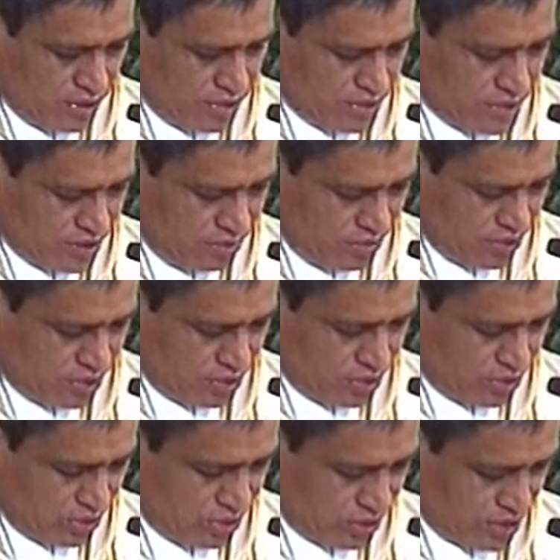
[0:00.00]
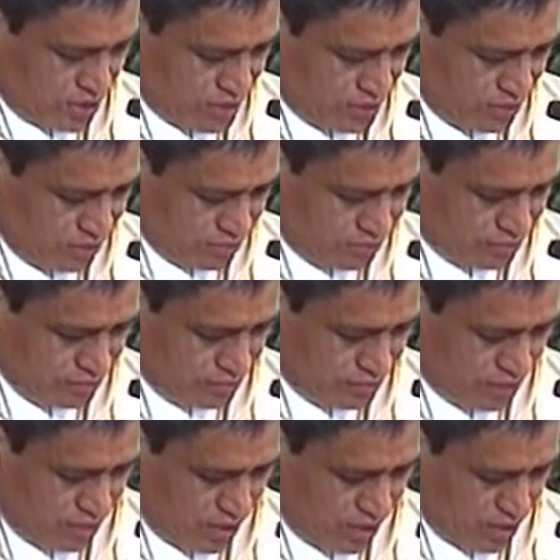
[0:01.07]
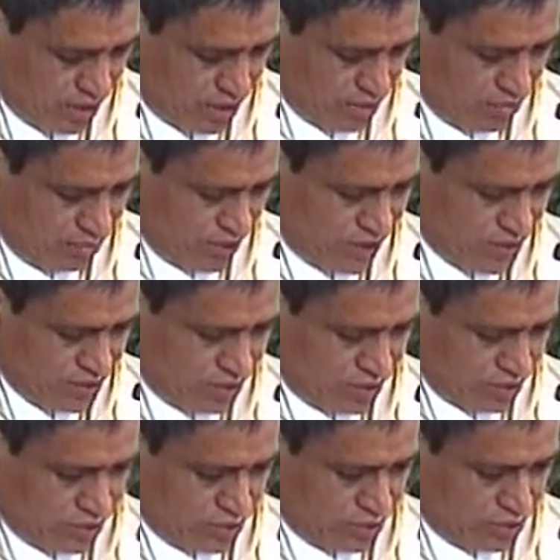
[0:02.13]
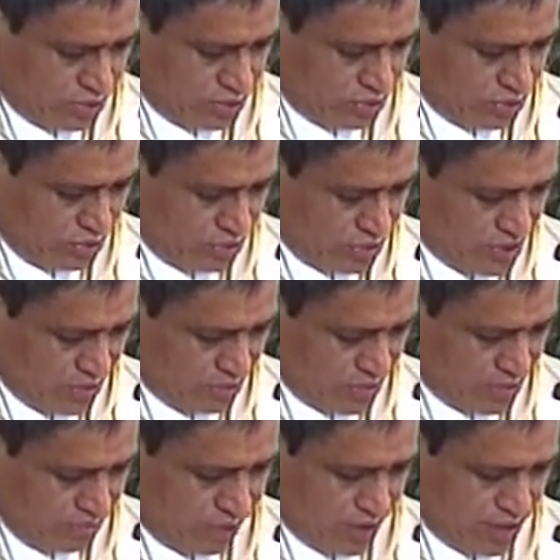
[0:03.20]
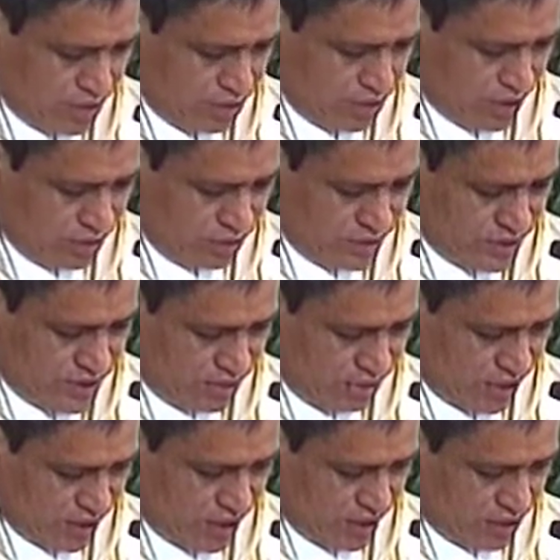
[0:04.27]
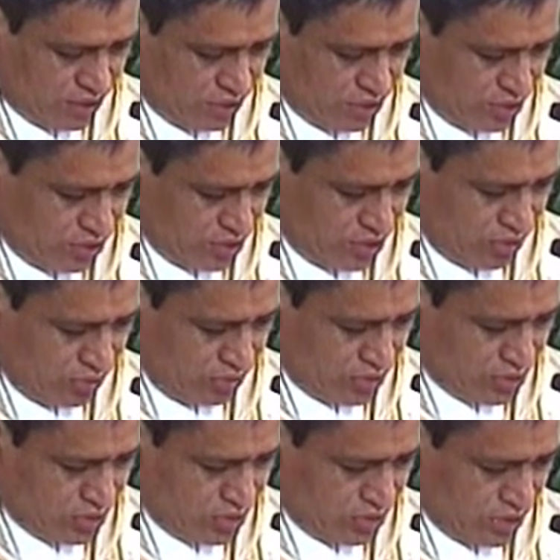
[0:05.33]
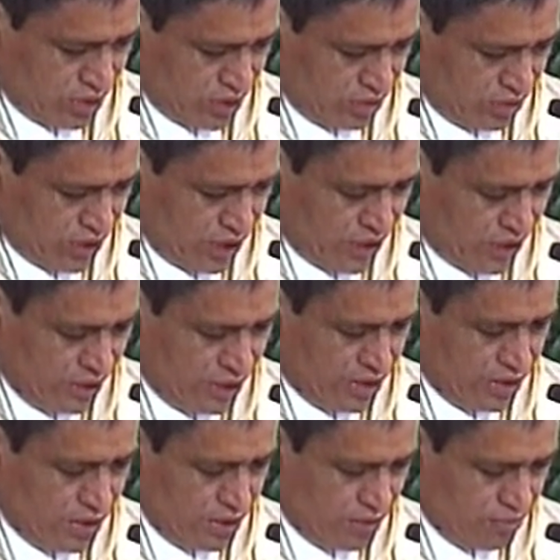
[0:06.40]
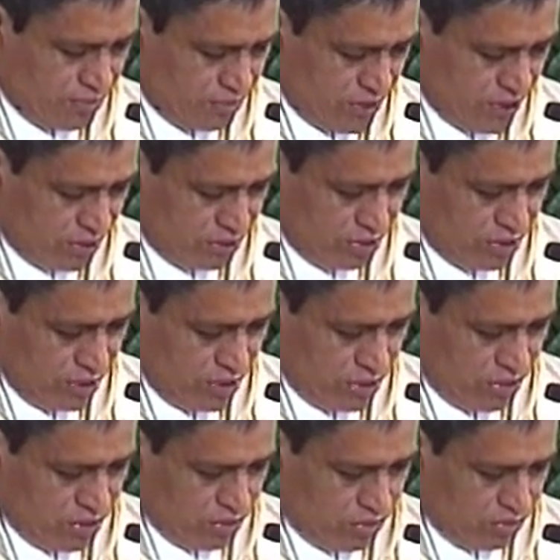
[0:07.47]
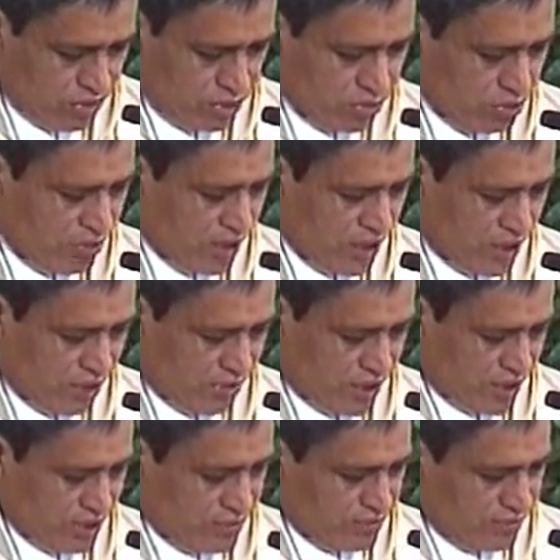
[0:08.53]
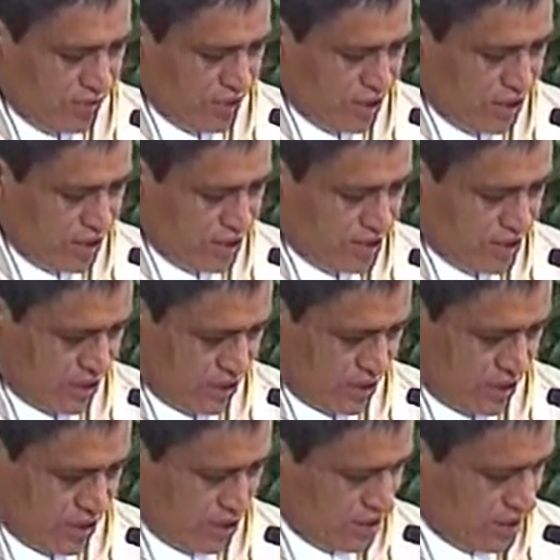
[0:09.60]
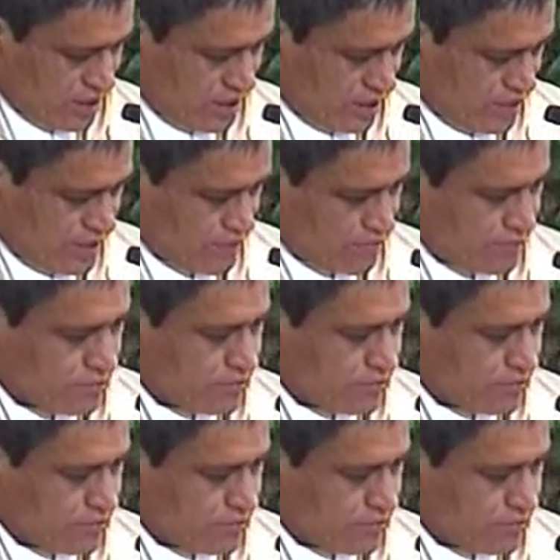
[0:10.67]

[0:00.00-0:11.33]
Simón contestó, Maestro, nos hemos pasado la noche bregando y no hemos cogido nada, pero por tu palabra echaré las redes.